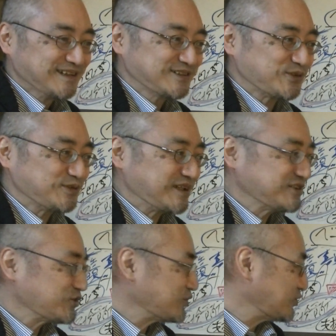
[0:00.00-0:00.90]
そんな
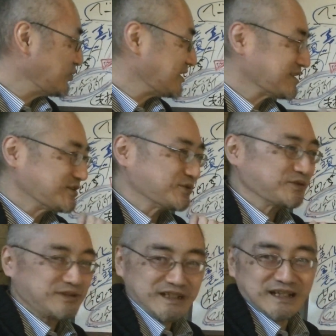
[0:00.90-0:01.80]
状況はっていうこ
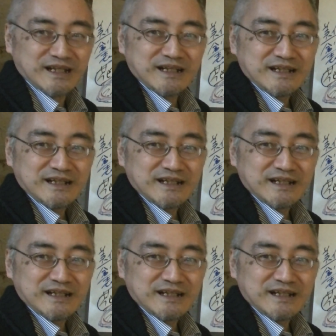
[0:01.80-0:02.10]
とで